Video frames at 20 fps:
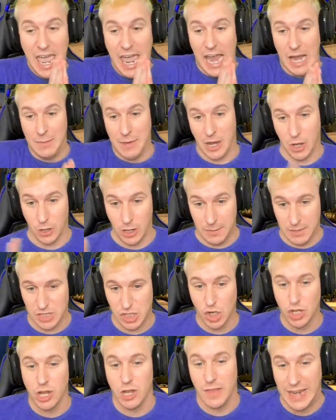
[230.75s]
el mejor
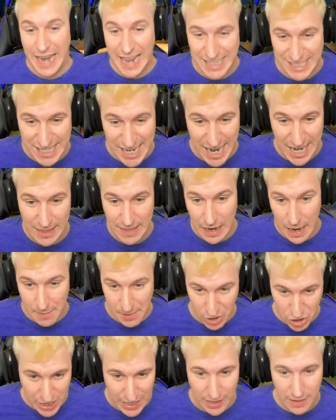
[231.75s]
episodio de la serie de la
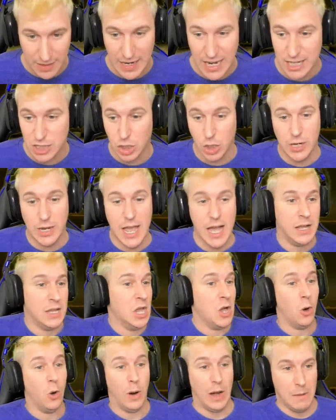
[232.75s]
peor serie de la historia
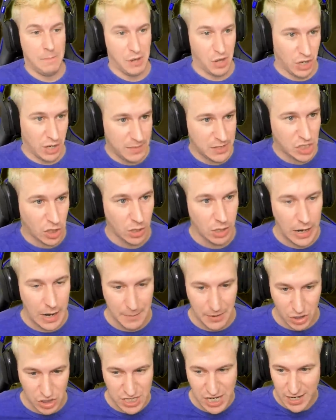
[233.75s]
o el peor episodio de
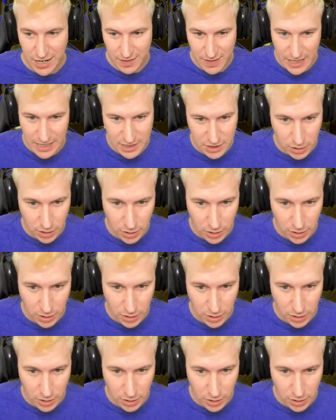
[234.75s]
la peor serie de la